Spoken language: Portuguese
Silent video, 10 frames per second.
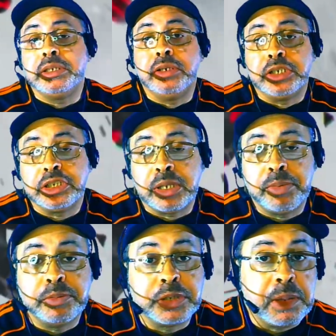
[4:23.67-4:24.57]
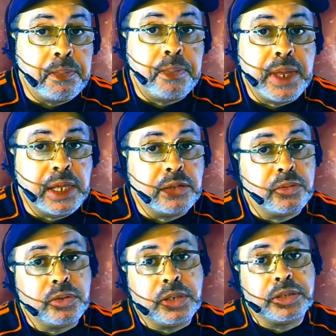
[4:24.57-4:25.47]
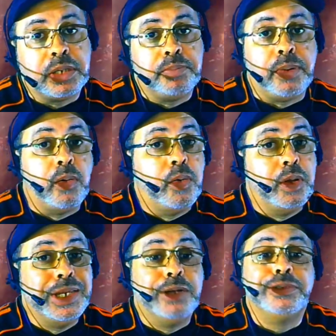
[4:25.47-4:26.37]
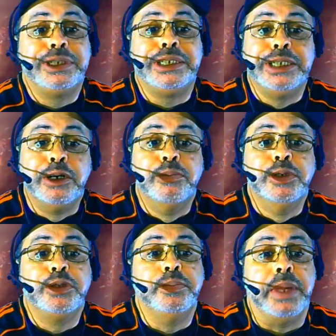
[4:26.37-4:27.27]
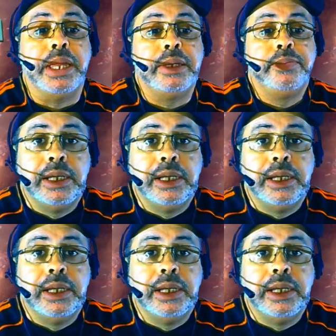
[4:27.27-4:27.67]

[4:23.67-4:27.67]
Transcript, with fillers: nós já sabemos que Pedro e São Paulo não se dão muito bem.